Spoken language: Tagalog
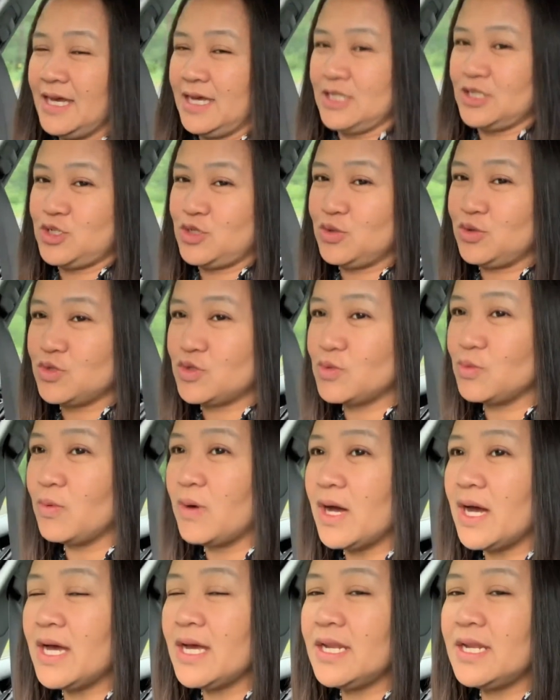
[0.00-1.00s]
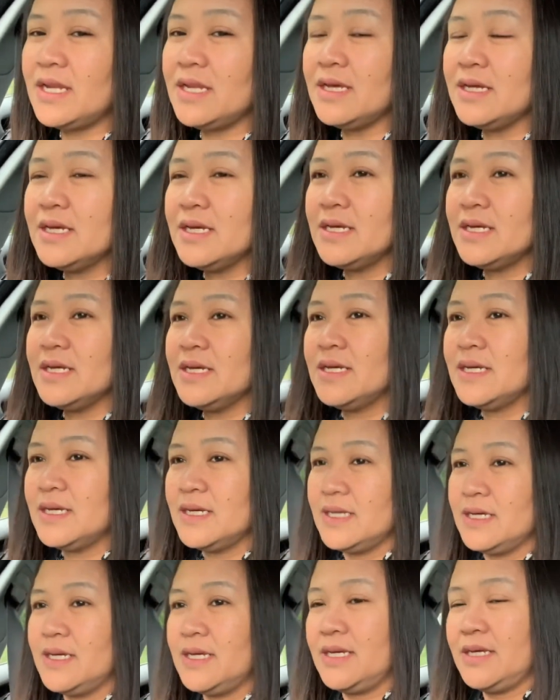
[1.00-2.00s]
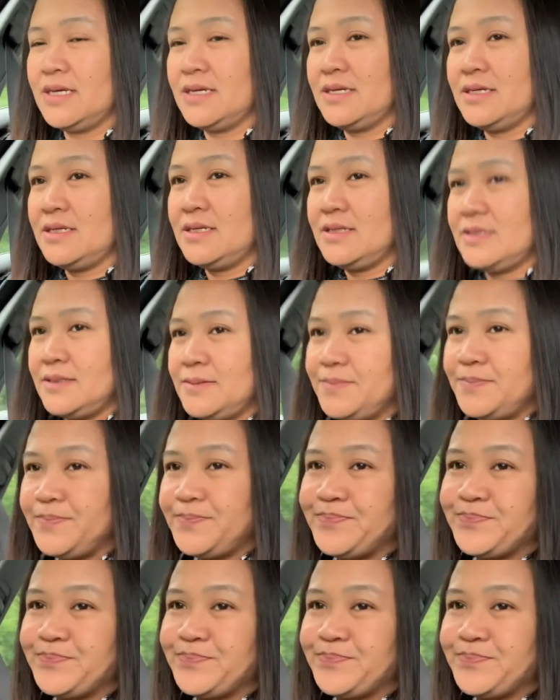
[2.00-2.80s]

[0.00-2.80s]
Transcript: as usual And,